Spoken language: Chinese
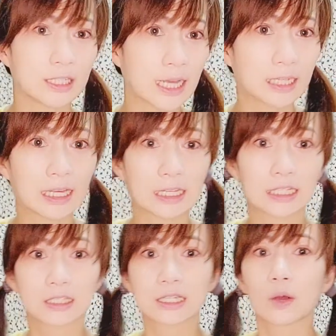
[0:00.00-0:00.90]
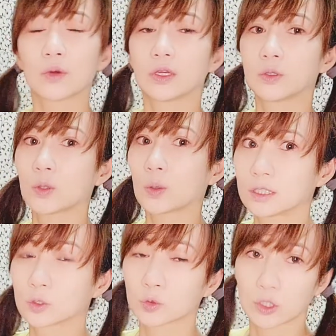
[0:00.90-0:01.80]
一样也可以稍微用
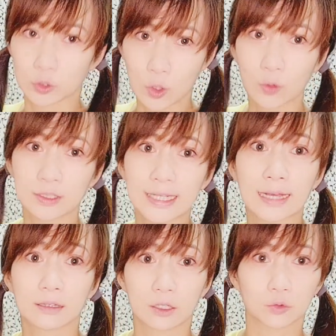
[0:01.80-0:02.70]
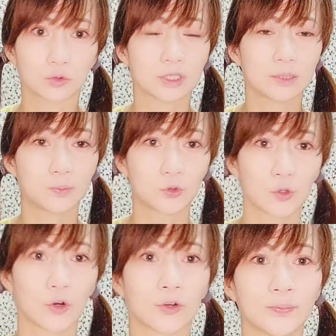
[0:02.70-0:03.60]
热水冲一下你的属膝部
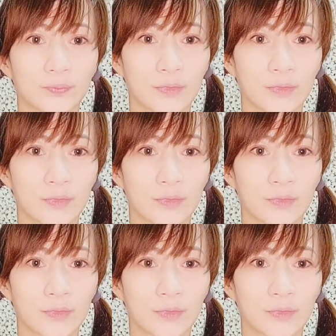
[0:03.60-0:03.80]
哦。